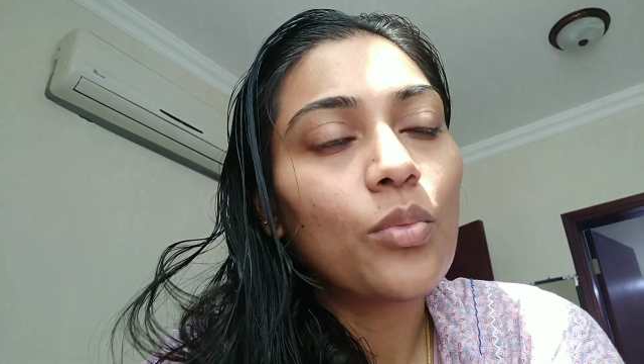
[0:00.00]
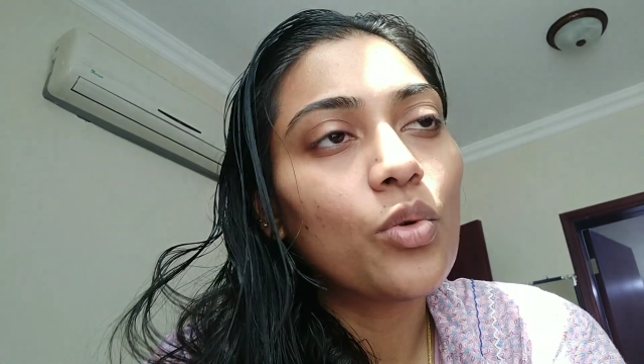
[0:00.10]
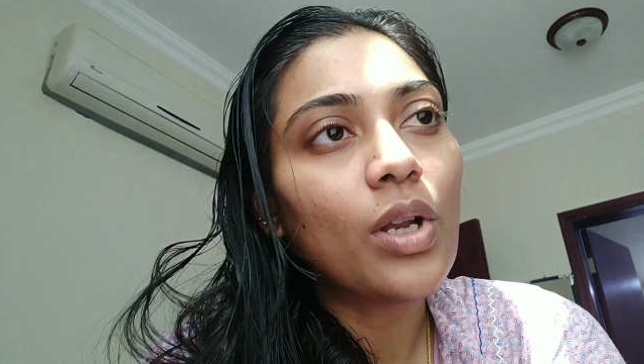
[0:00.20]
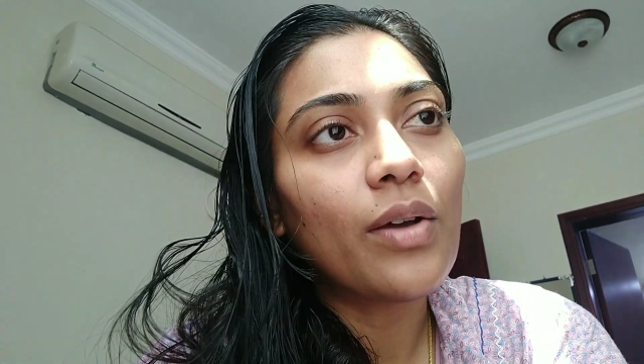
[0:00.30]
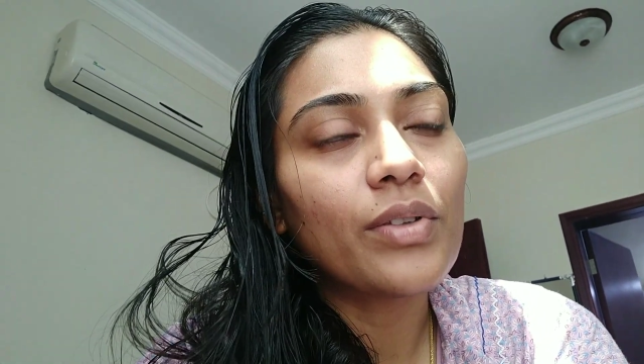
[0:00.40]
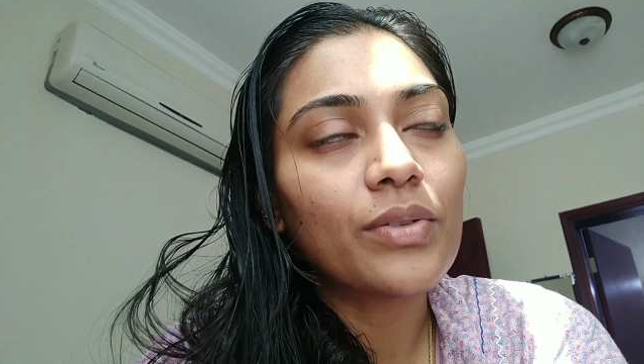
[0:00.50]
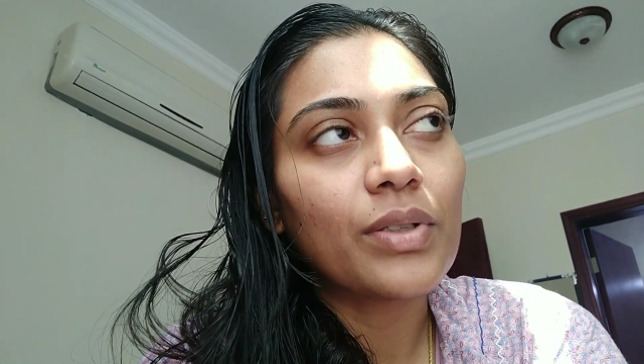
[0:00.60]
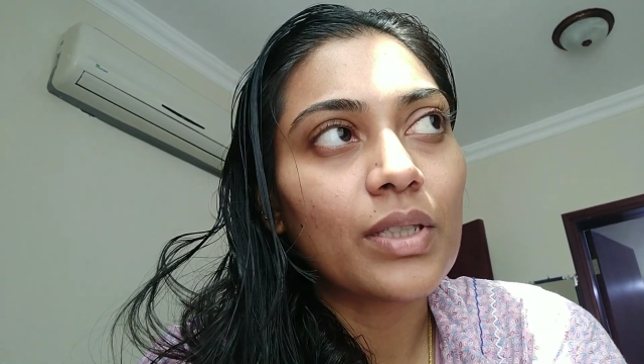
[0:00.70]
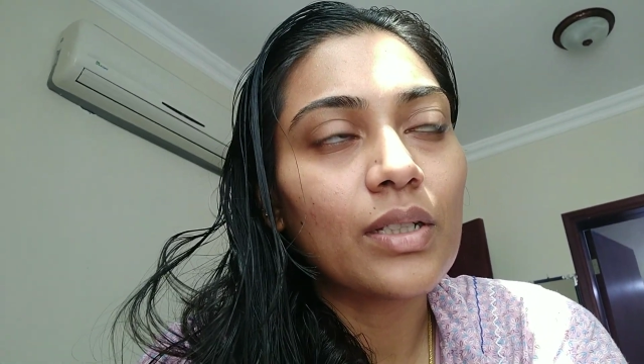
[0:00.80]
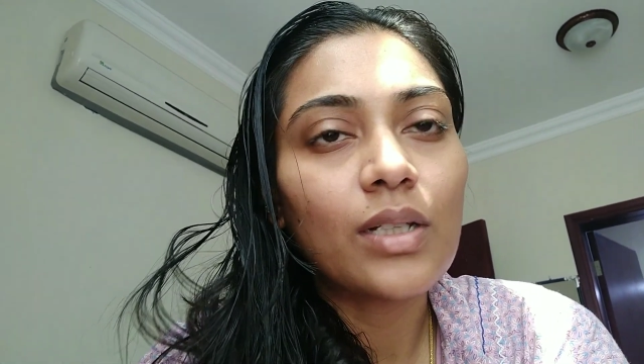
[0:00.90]
மூணாவது
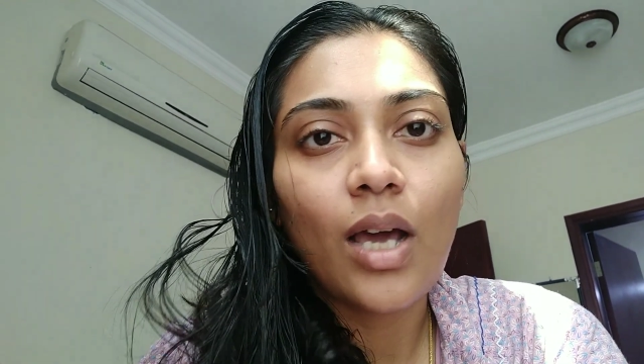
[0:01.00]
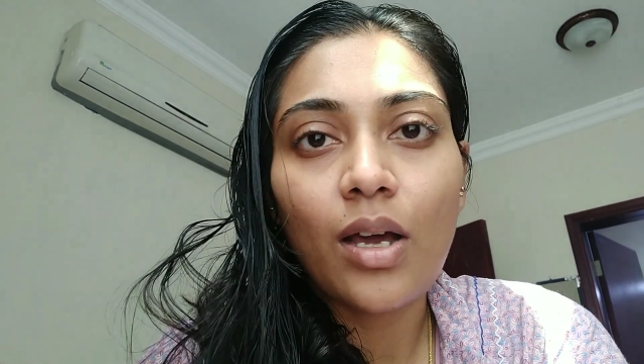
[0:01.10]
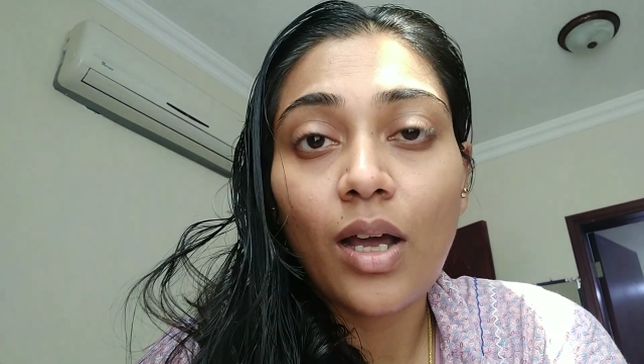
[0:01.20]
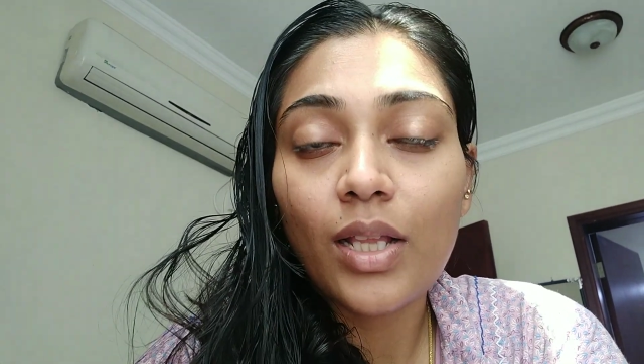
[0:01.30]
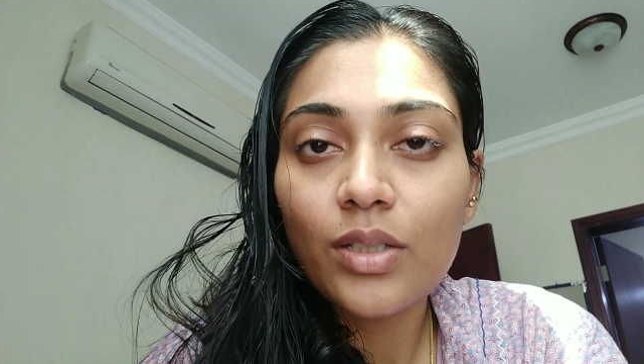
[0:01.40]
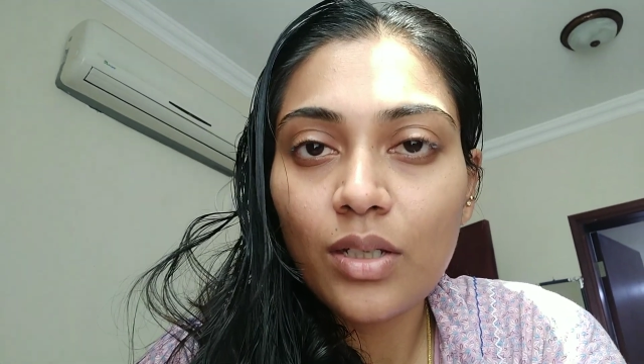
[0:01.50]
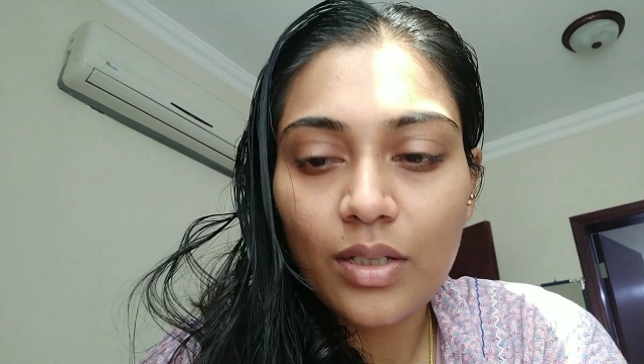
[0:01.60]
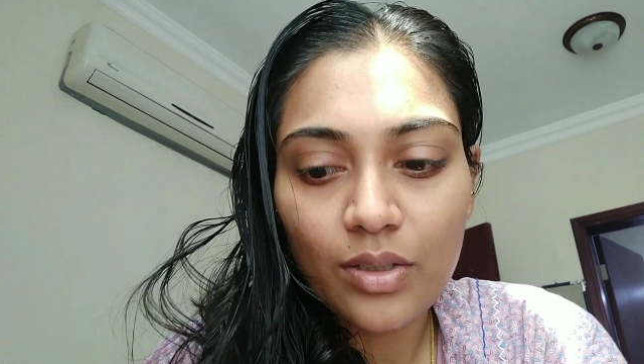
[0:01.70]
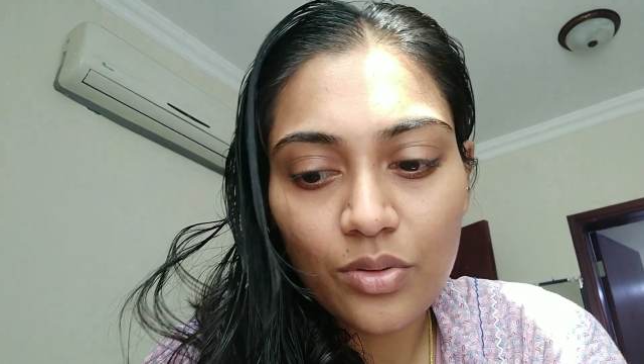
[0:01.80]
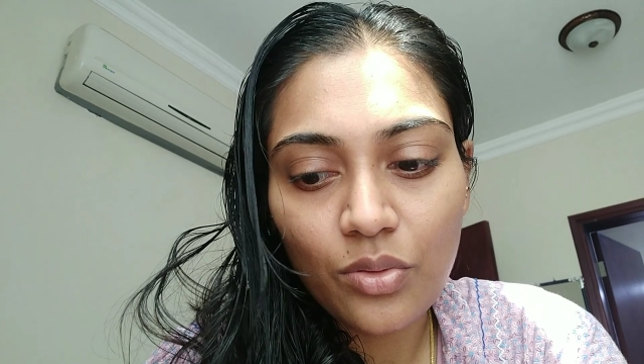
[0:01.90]
வந்து நான் அது
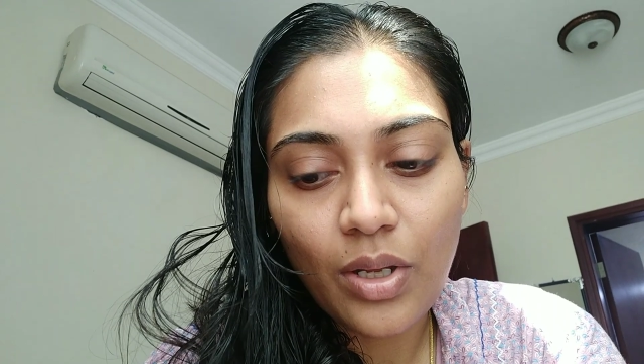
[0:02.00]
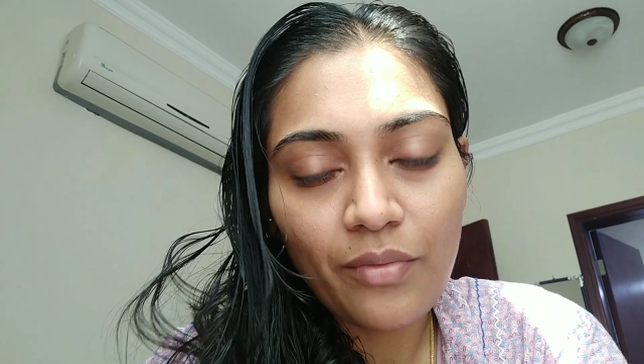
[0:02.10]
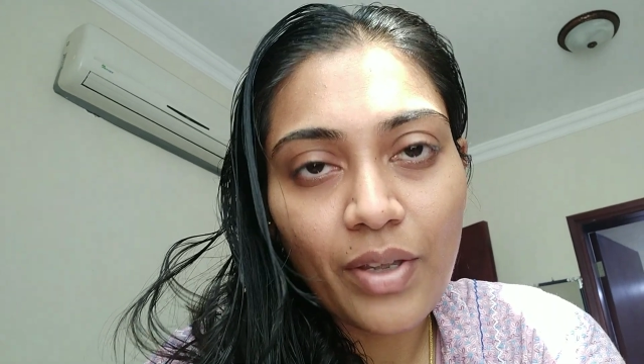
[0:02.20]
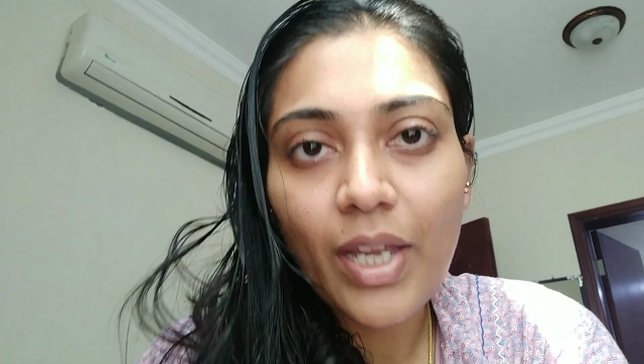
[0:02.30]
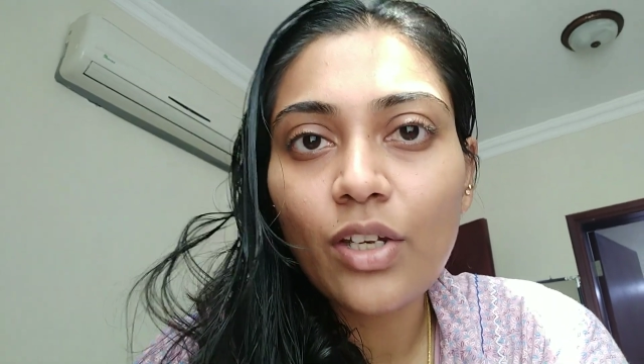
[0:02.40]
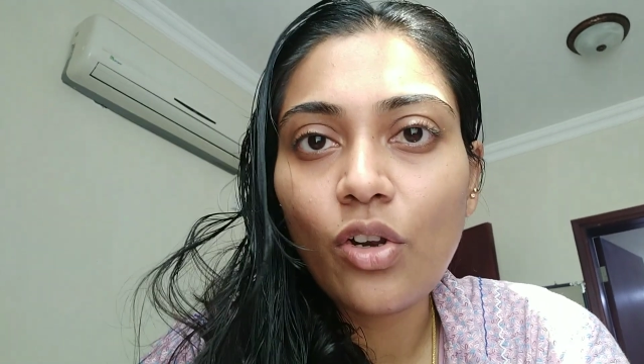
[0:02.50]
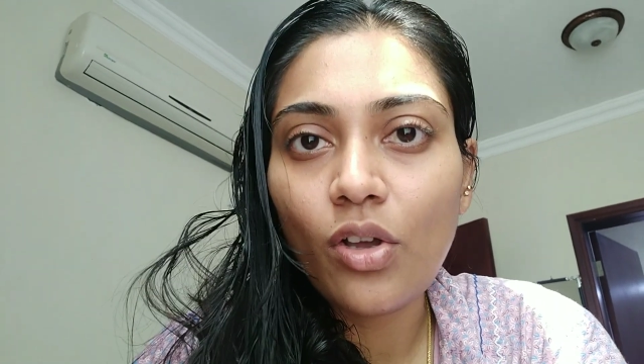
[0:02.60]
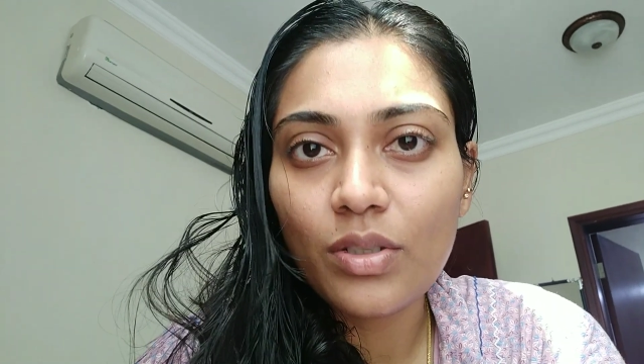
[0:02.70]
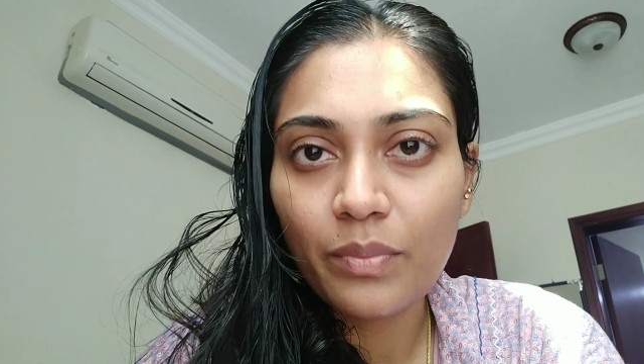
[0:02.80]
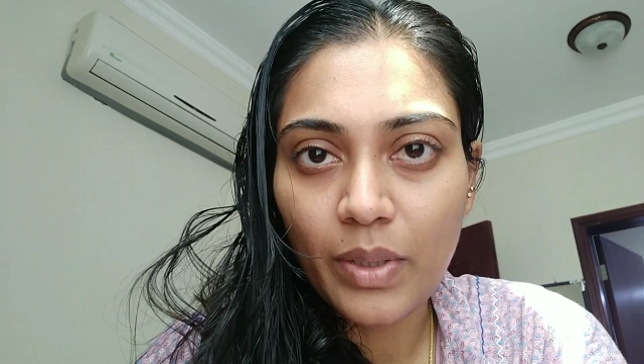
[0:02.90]
ஸோ நான் வெயிட்
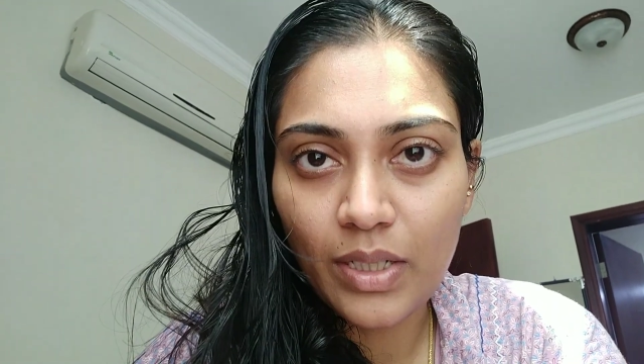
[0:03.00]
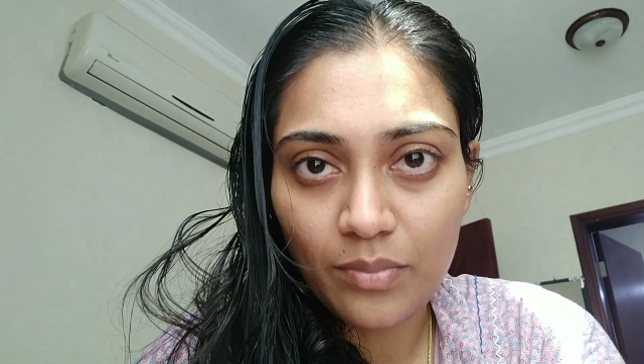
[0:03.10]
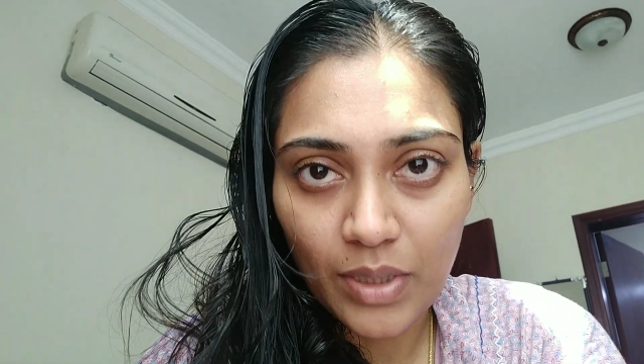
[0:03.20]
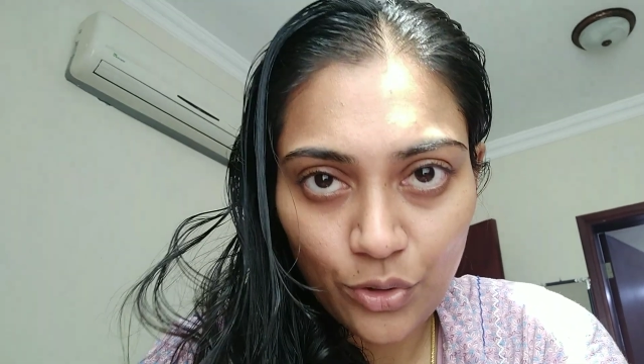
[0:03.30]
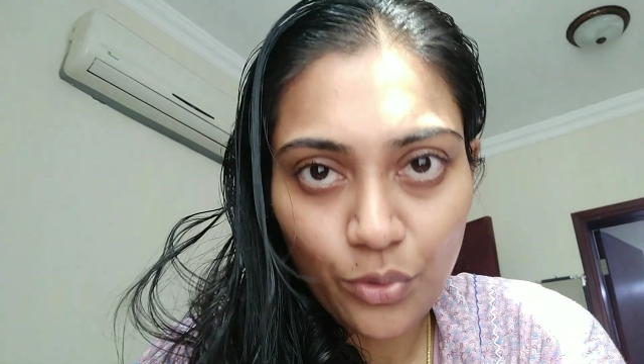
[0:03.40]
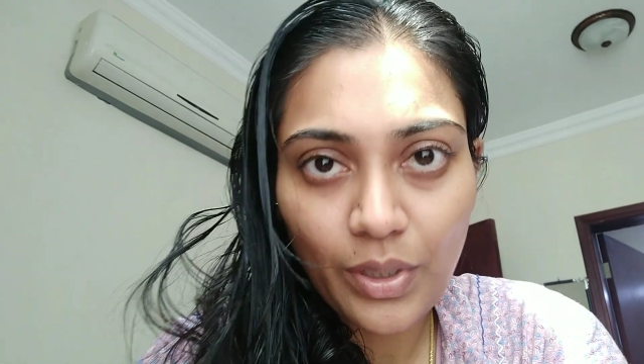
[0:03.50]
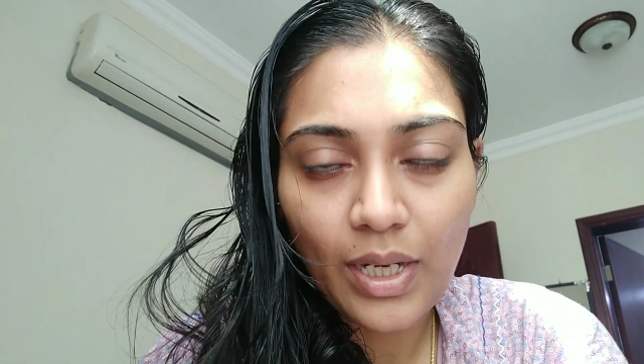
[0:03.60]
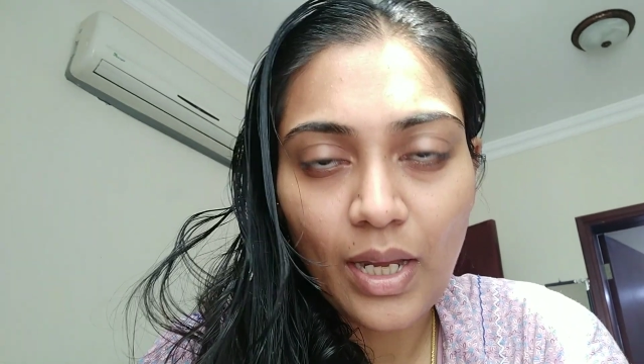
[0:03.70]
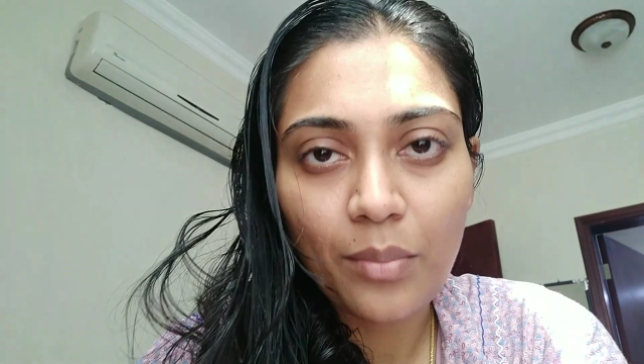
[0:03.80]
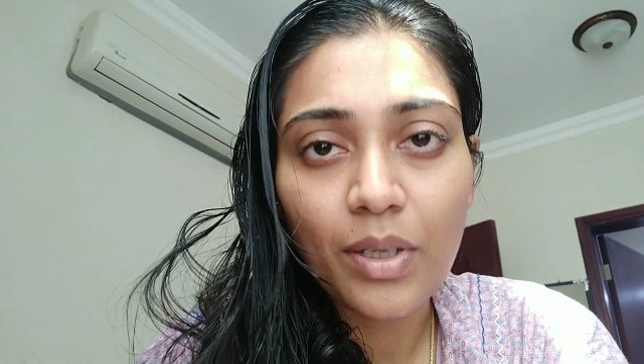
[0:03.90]
லாஸ் பண்ணது மட்டும்
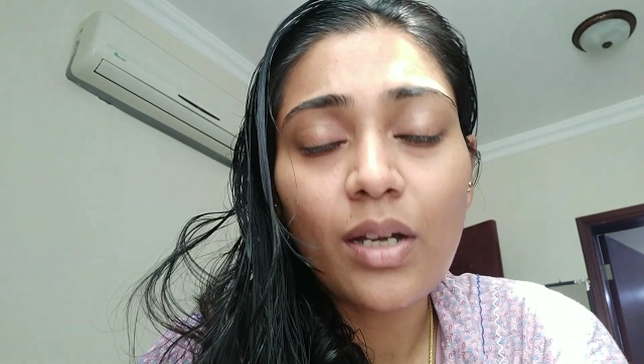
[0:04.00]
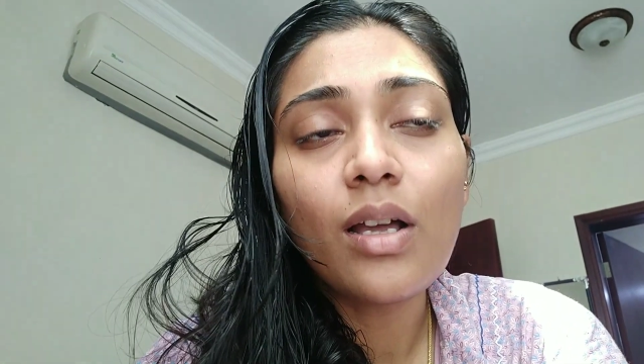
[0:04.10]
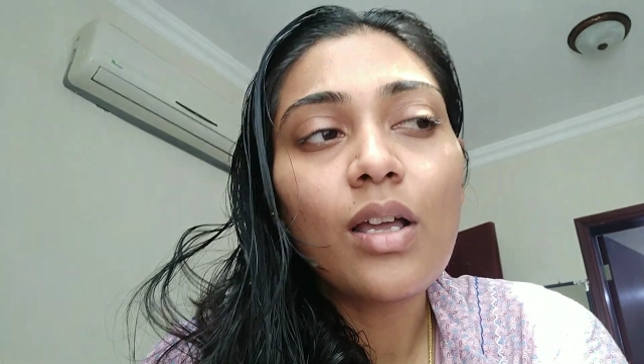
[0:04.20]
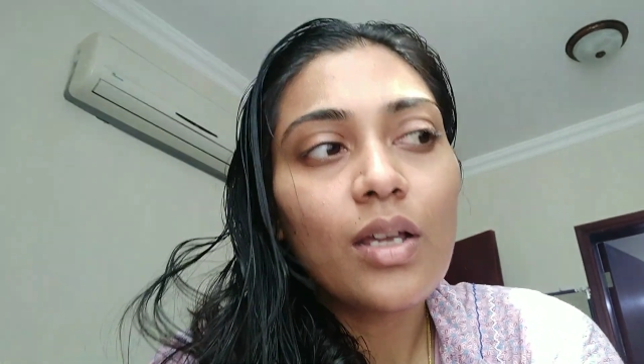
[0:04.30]
இல்லாமல்